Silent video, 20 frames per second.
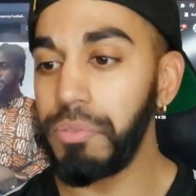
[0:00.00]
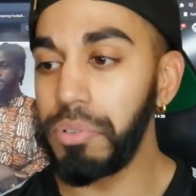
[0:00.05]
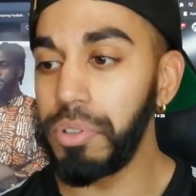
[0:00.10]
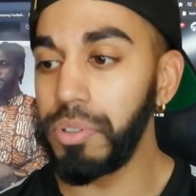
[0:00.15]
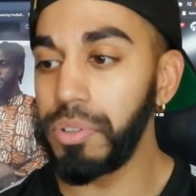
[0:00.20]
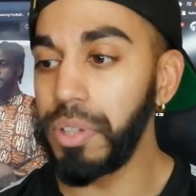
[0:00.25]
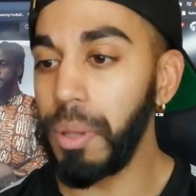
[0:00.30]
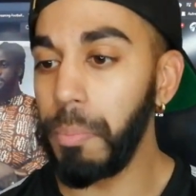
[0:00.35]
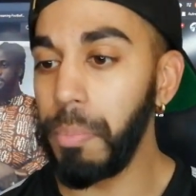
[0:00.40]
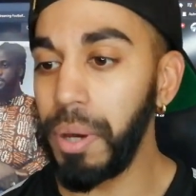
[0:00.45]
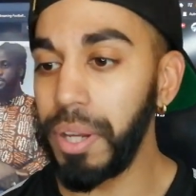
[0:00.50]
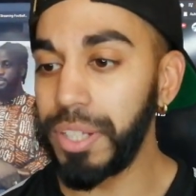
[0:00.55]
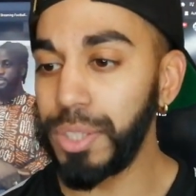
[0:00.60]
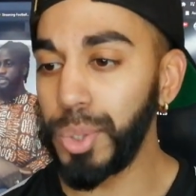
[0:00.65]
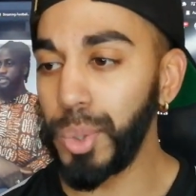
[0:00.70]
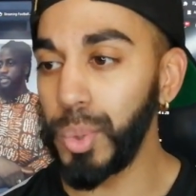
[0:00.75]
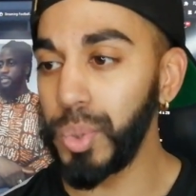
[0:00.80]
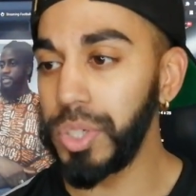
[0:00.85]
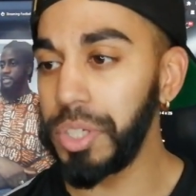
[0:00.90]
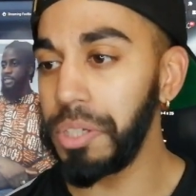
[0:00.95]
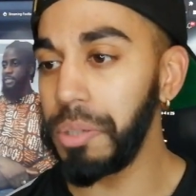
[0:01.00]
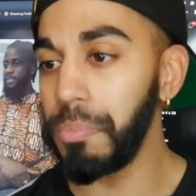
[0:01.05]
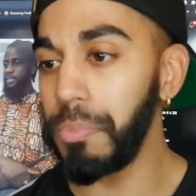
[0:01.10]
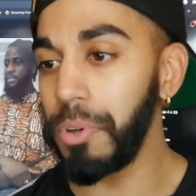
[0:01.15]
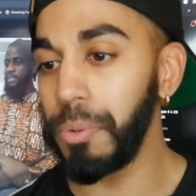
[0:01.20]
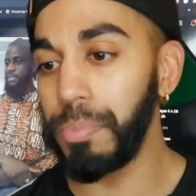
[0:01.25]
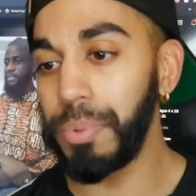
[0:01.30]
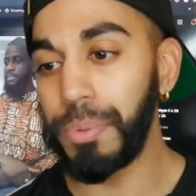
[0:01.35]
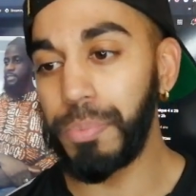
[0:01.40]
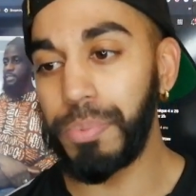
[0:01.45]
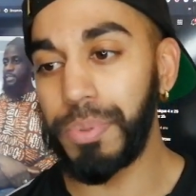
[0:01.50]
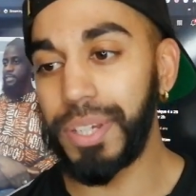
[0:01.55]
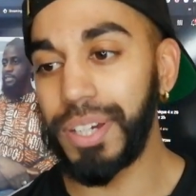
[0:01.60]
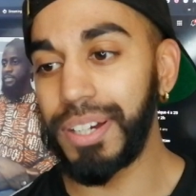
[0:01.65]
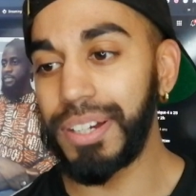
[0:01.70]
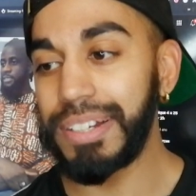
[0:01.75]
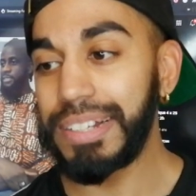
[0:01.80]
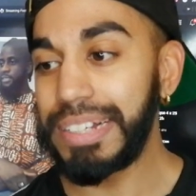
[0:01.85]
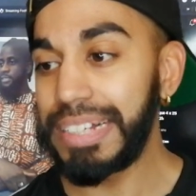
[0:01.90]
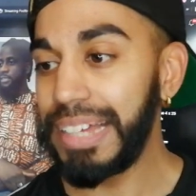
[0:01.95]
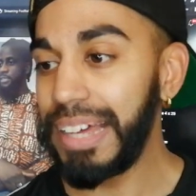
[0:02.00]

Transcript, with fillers: voilà, on a parlé tranquillement, PPR.